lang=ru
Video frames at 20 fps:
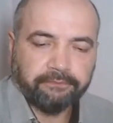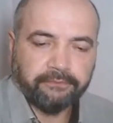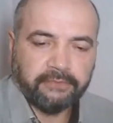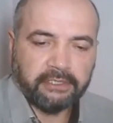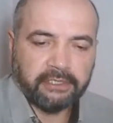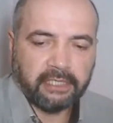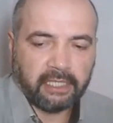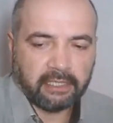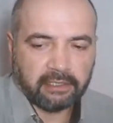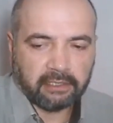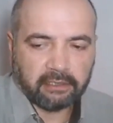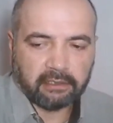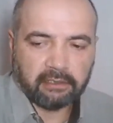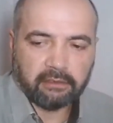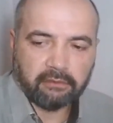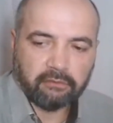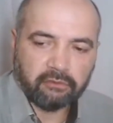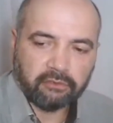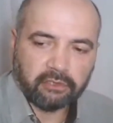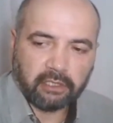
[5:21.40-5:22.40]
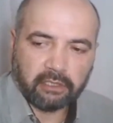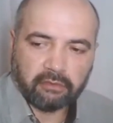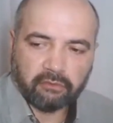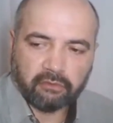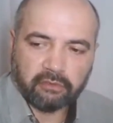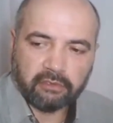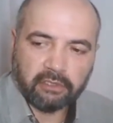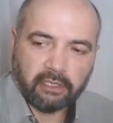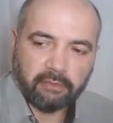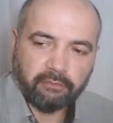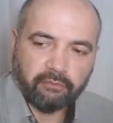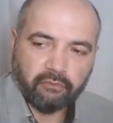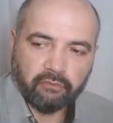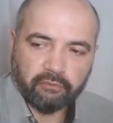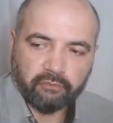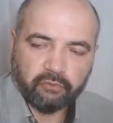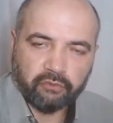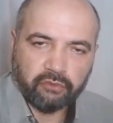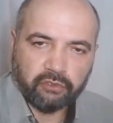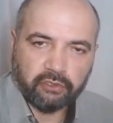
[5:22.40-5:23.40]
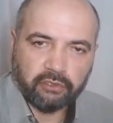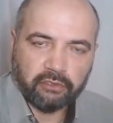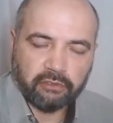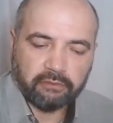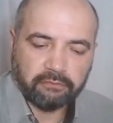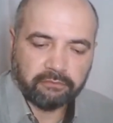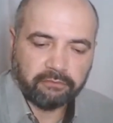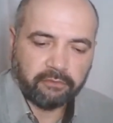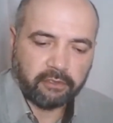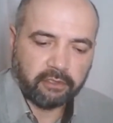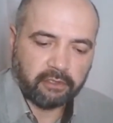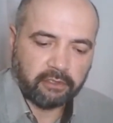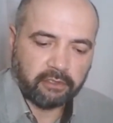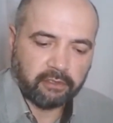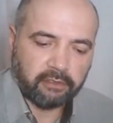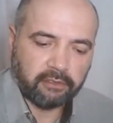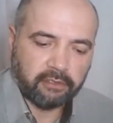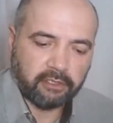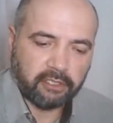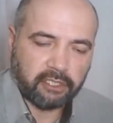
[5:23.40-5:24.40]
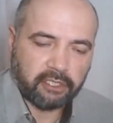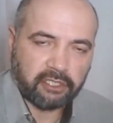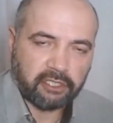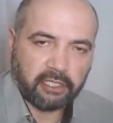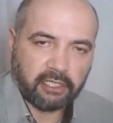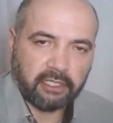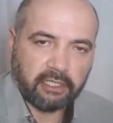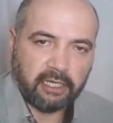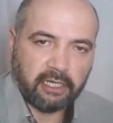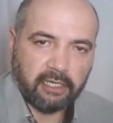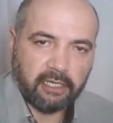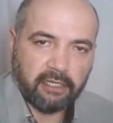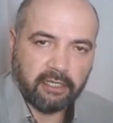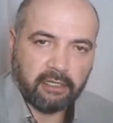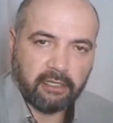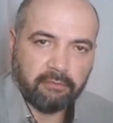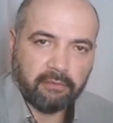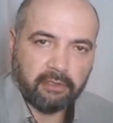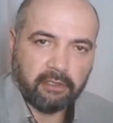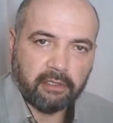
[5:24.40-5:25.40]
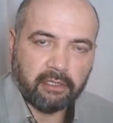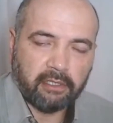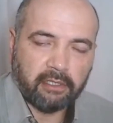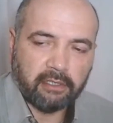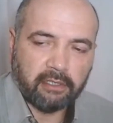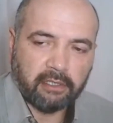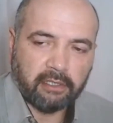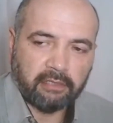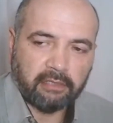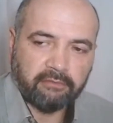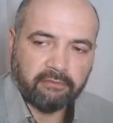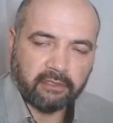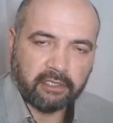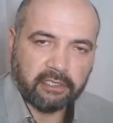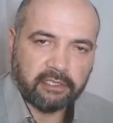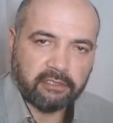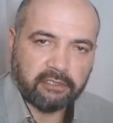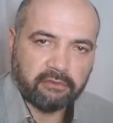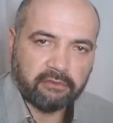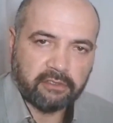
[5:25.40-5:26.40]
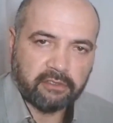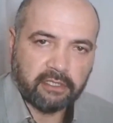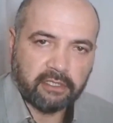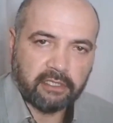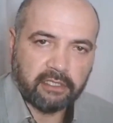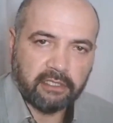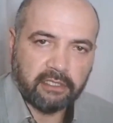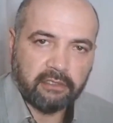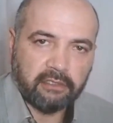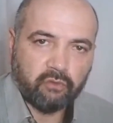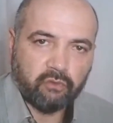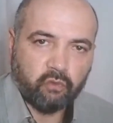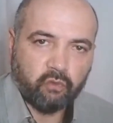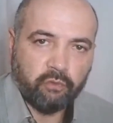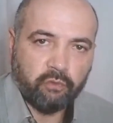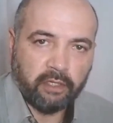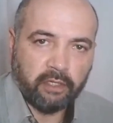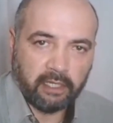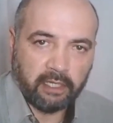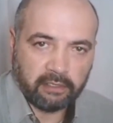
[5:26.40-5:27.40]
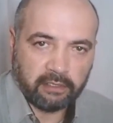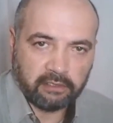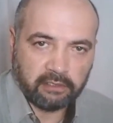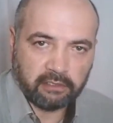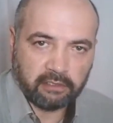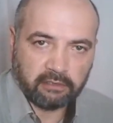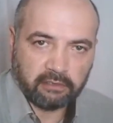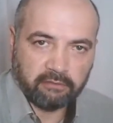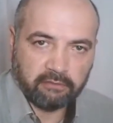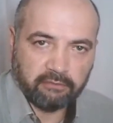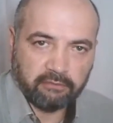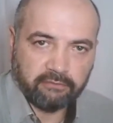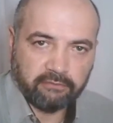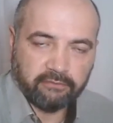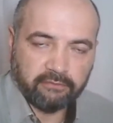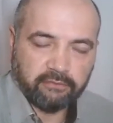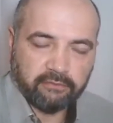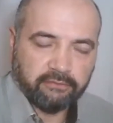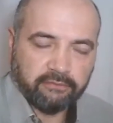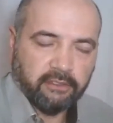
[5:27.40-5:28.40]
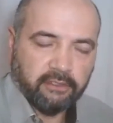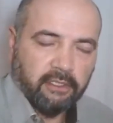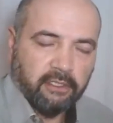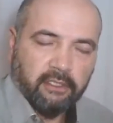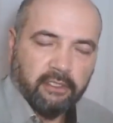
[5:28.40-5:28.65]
не надо вот так вот на полпути, э, дрожа коленями, а отворачиваться и убегать э, в,